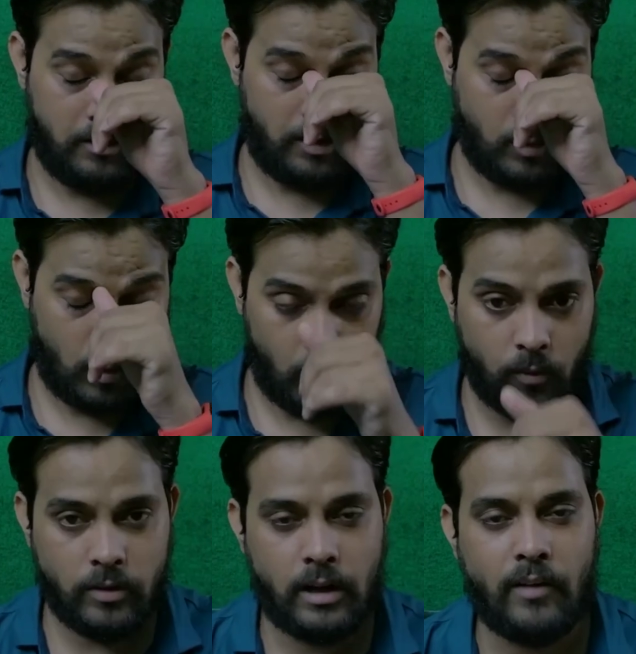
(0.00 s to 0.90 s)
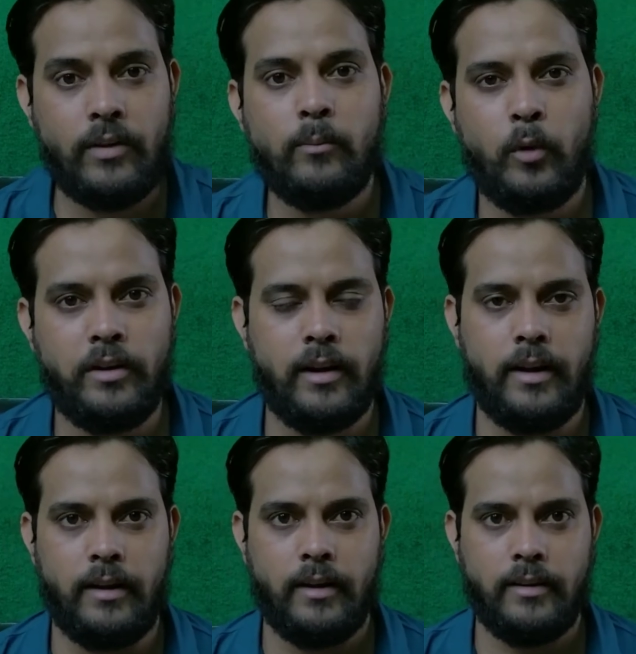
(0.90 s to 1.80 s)
ये जो ग्राफिक मोनिटर है
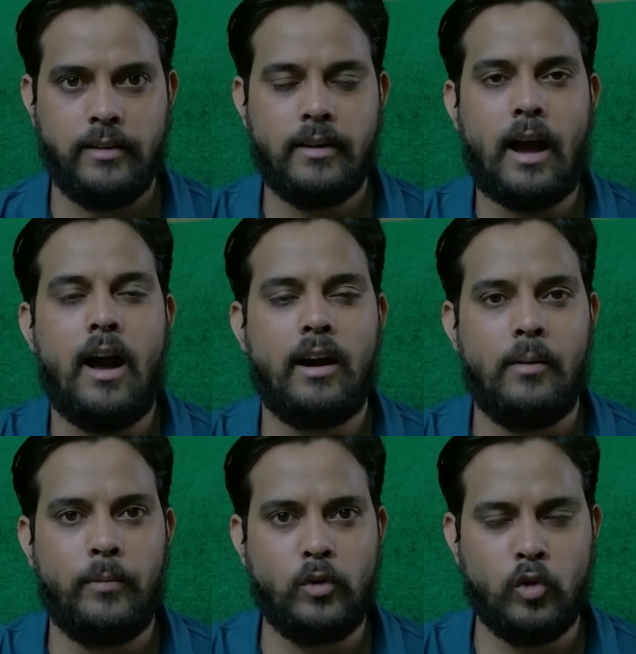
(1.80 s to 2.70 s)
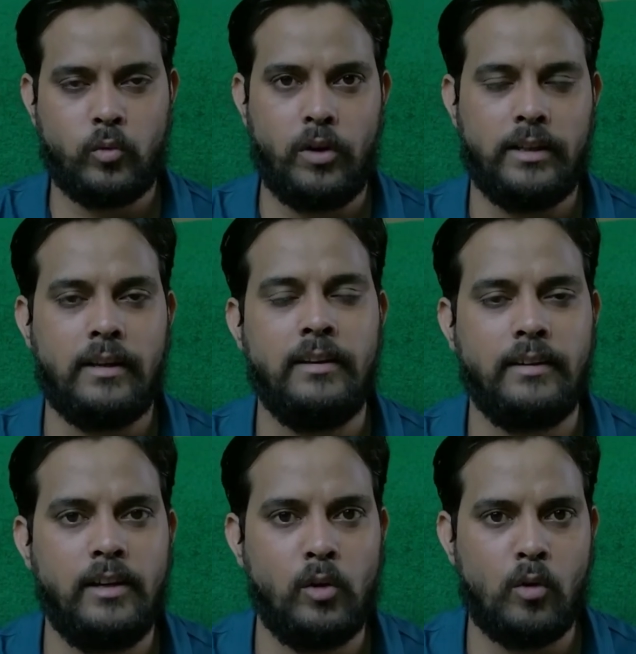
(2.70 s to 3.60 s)
ये कहाँ कहाँ पर यूजफुल है किन
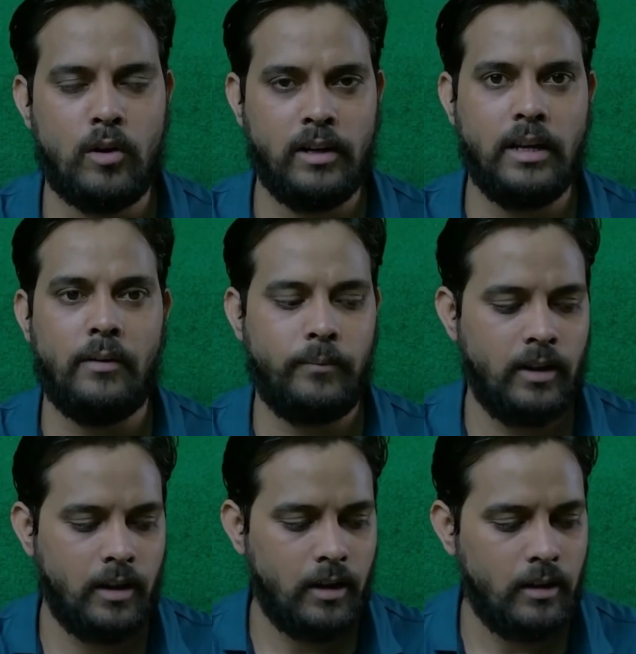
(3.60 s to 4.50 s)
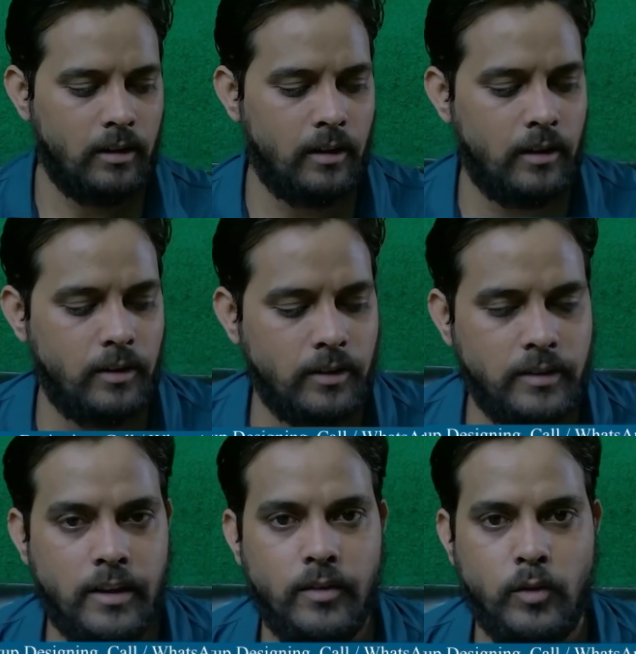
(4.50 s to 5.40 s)
किन लोगों के लिए आप
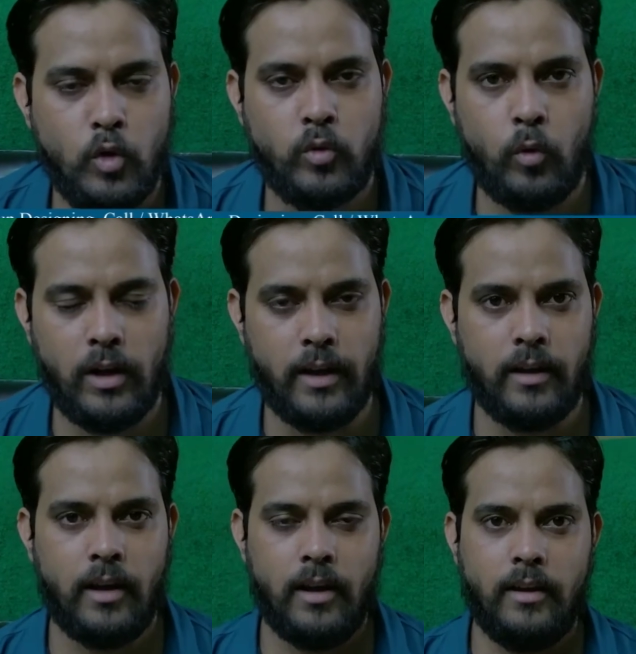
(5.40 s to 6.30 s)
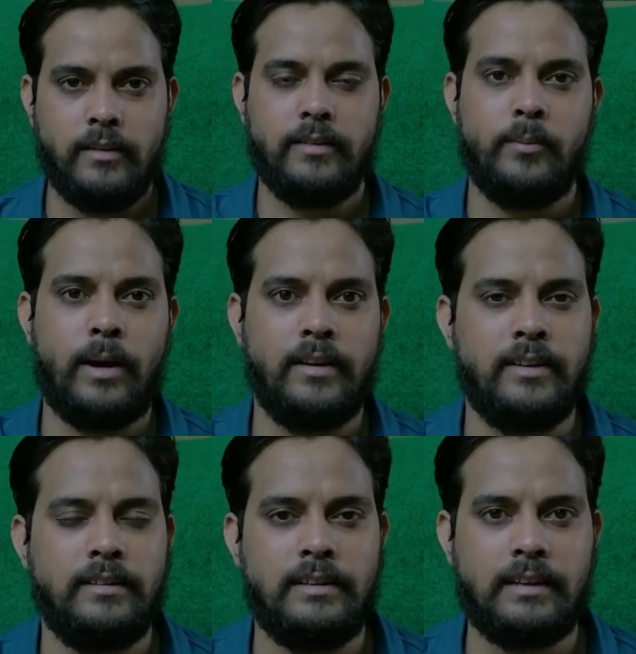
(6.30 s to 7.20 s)
ये यूजफुल है जैसे मान
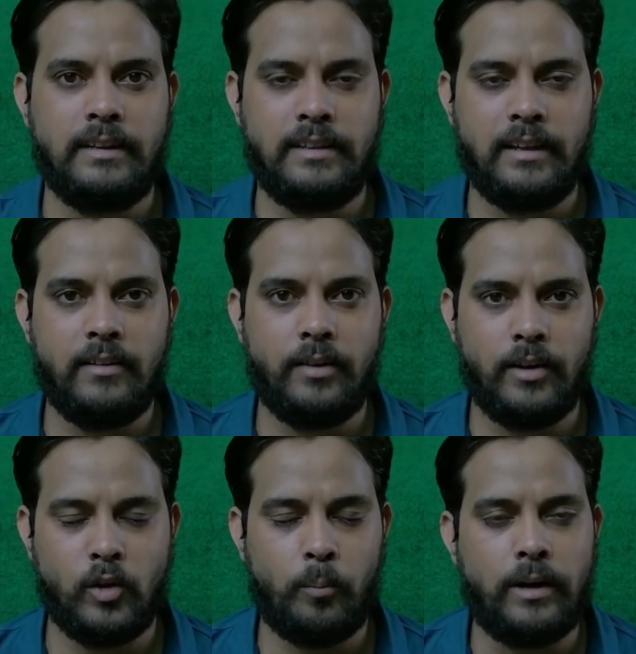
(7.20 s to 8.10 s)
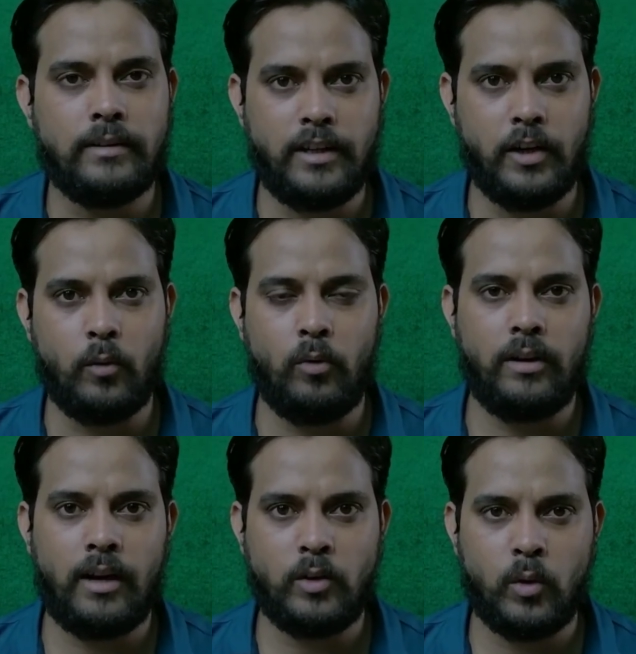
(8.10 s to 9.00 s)
लीजिए जिस किसी जो पर्सन है
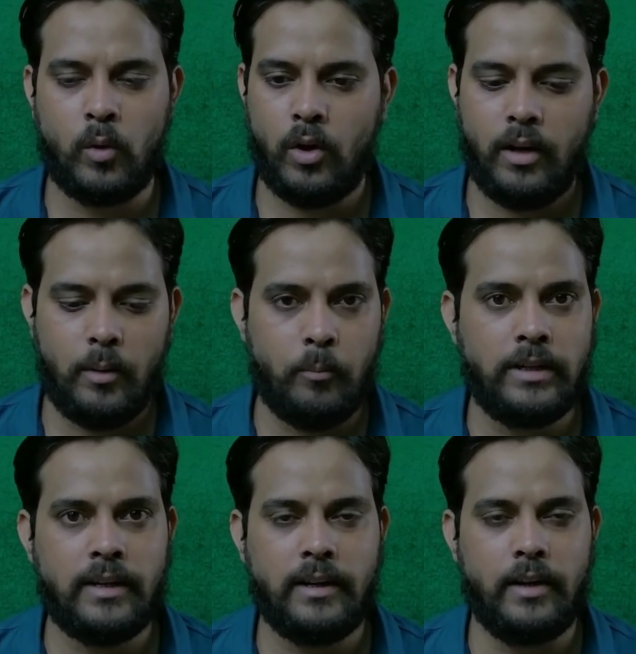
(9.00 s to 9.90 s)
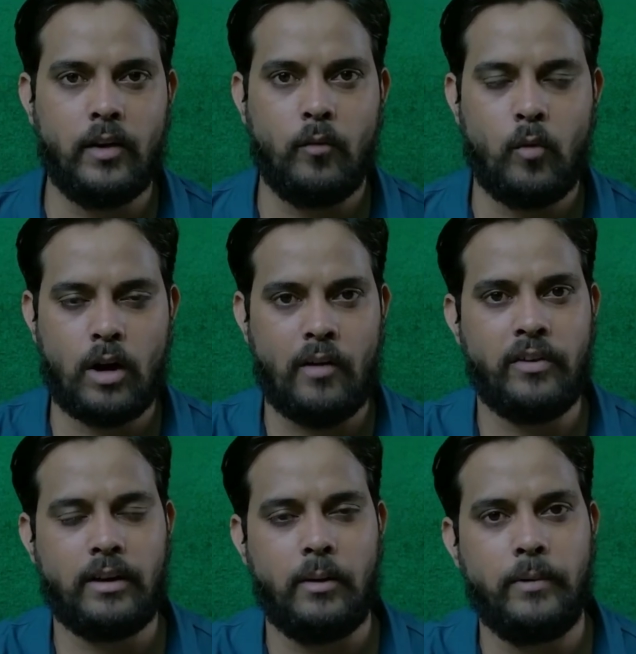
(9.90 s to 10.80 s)
उनका जो बजट है वो
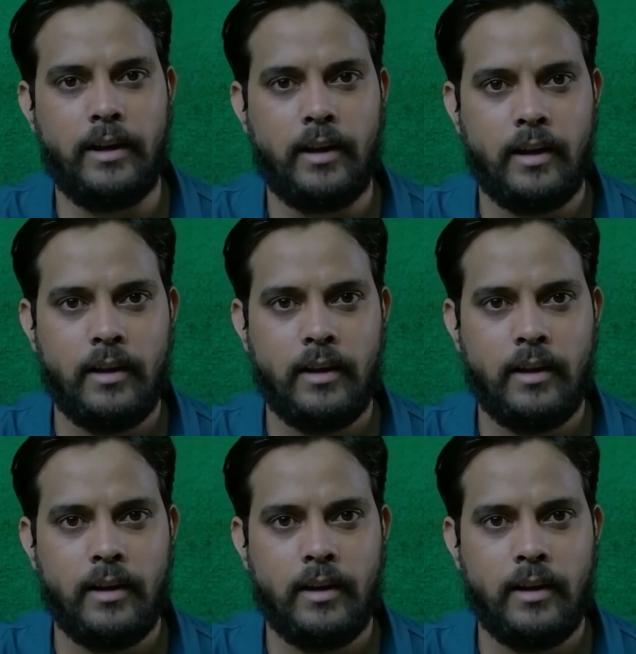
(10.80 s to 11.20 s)
काफ़ी कम है